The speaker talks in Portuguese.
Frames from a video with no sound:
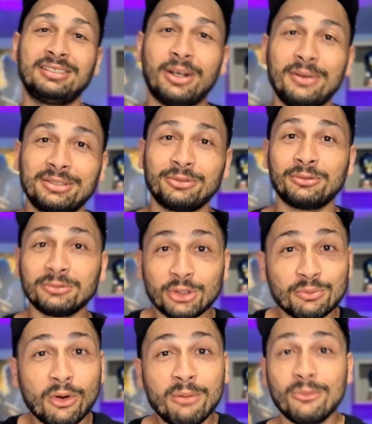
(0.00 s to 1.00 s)
Então isso
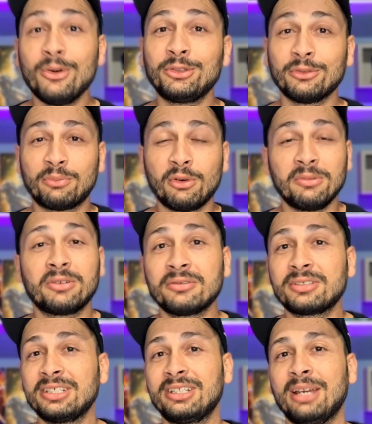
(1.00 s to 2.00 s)
derrubou muito o
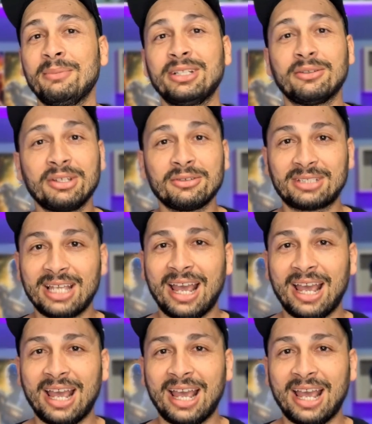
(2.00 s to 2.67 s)
público no cinema e não deu